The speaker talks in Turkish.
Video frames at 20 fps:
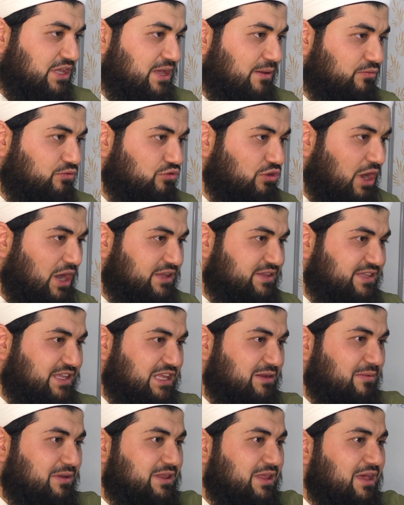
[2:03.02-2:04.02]
yaptırıyor. Ayet-i
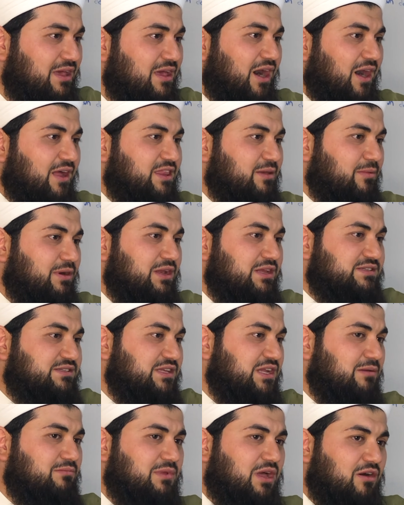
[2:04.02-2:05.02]
Kerime'de Adem
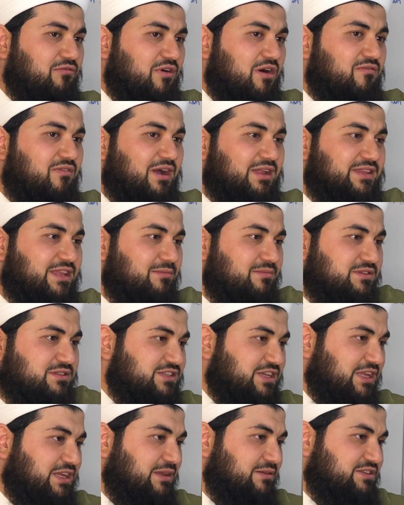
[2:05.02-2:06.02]
Aleyhisselam'la Havva validemiz
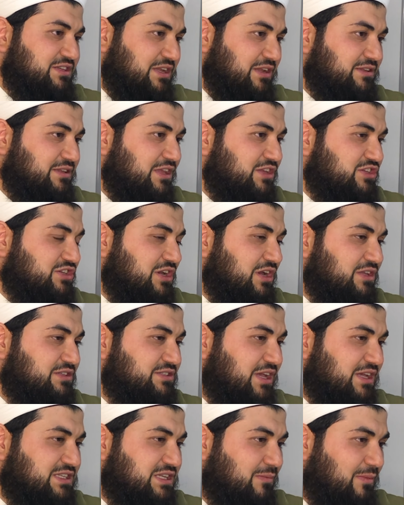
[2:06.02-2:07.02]
cennetten
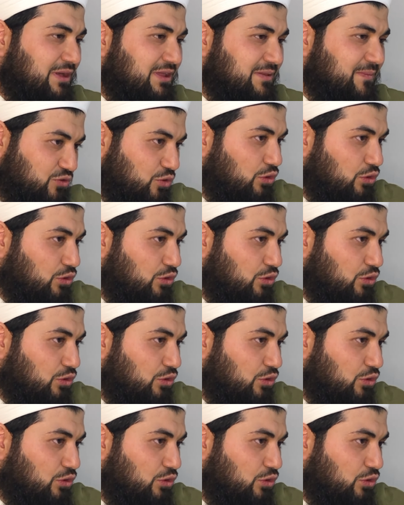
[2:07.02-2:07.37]
çıkarılacağı zaman